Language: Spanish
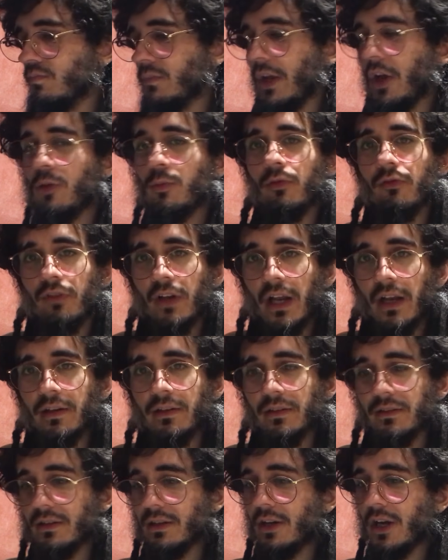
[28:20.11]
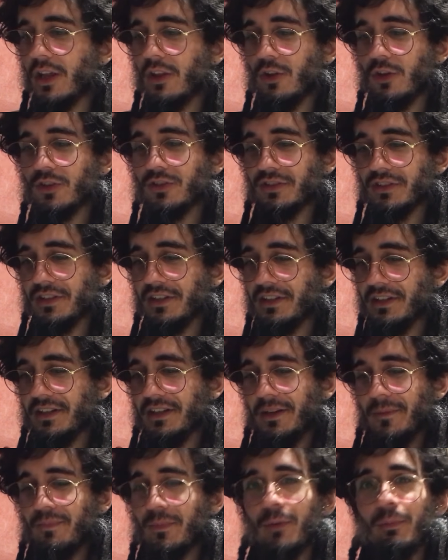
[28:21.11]
Es como un flan. Ay, Dios.
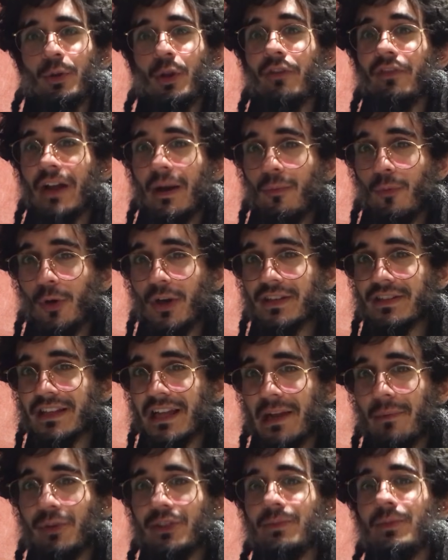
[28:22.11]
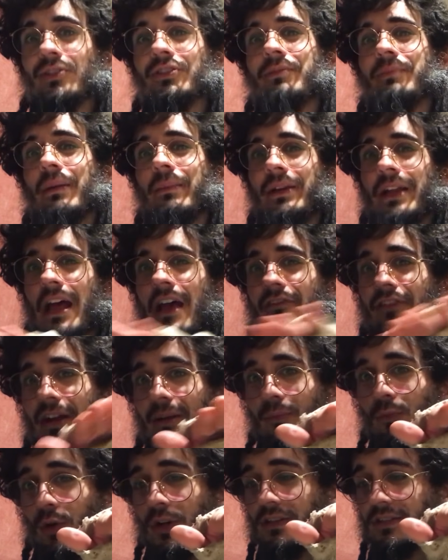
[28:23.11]
Pero de frambuesa, le pusimos mermelada de
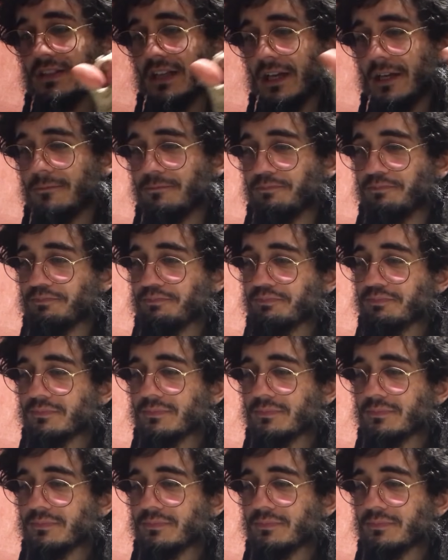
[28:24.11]
frambuesa.